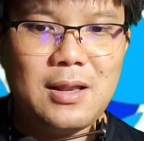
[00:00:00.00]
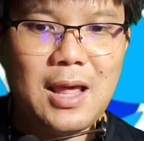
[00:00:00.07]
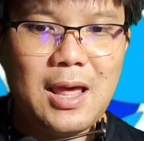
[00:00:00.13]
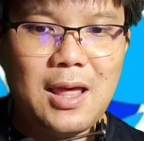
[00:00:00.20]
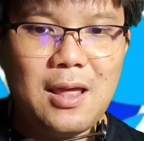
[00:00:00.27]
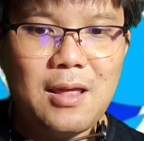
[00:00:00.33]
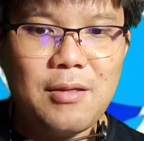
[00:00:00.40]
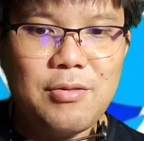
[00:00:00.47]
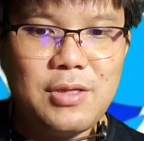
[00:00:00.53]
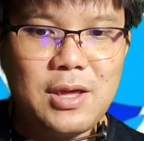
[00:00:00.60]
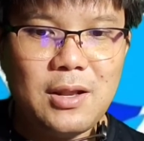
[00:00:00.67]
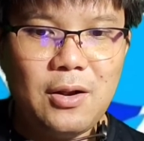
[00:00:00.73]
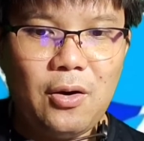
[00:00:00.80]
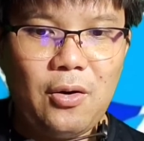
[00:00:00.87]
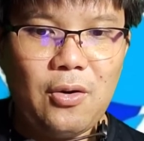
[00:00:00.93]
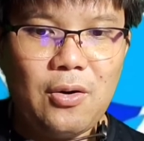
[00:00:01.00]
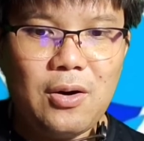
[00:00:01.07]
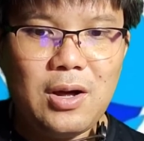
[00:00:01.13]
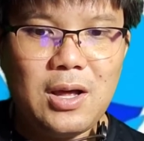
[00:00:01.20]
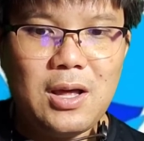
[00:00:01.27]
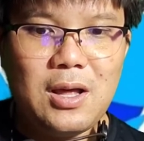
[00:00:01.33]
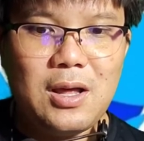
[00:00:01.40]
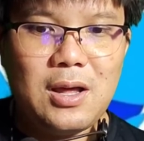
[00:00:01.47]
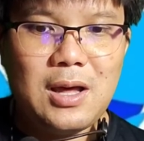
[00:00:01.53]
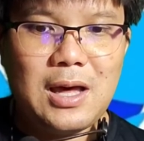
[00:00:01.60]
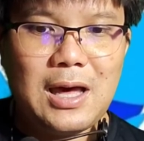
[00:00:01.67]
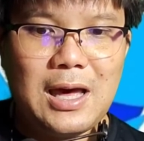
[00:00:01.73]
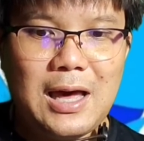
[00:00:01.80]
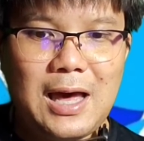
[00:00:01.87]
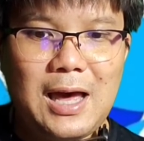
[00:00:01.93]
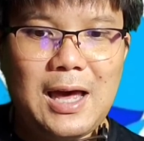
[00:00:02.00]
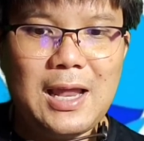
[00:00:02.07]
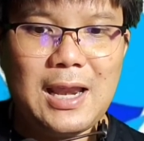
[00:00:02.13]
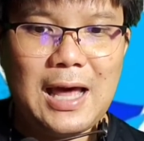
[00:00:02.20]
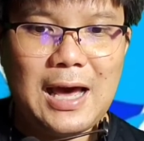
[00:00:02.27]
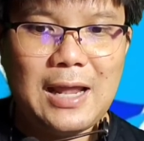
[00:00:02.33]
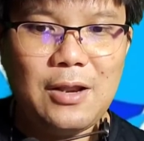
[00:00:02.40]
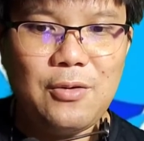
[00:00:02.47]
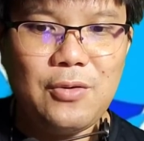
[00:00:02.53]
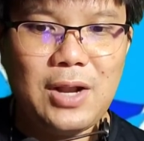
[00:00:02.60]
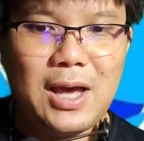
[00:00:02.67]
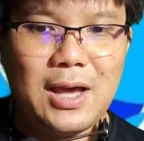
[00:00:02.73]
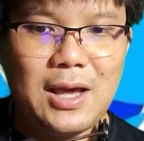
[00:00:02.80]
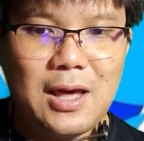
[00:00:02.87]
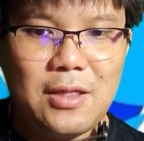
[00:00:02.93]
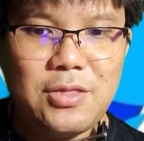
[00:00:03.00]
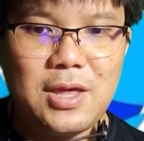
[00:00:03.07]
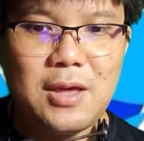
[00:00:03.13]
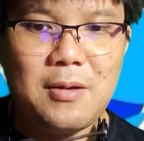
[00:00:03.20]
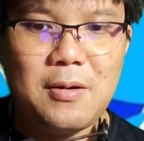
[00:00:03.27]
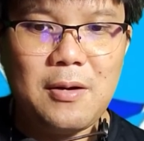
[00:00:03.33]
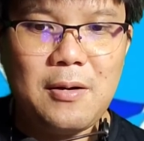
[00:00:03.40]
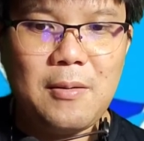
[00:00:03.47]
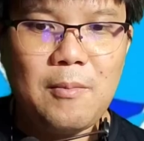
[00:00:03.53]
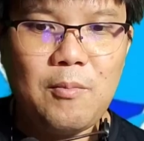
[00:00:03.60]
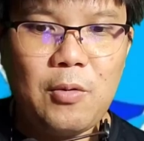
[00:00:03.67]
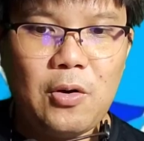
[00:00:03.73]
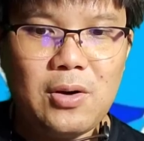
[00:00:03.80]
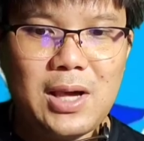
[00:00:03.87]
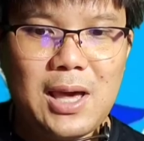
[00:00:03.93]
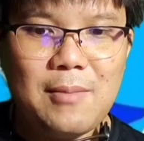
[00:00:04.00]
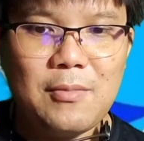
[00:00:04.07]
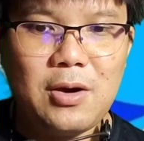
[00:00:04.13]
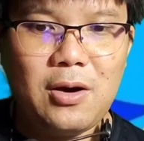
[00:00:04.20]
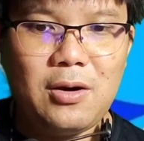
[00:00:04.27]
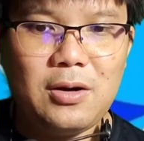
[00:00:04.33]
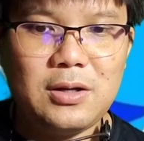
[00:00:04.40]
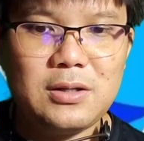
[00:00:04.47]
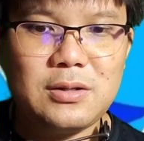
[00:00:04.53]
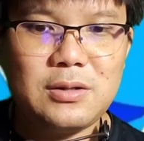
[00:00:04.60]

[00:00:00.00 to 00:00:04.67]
Day Zero ห้าล้าน Luna Classic โปรแกรมข้อ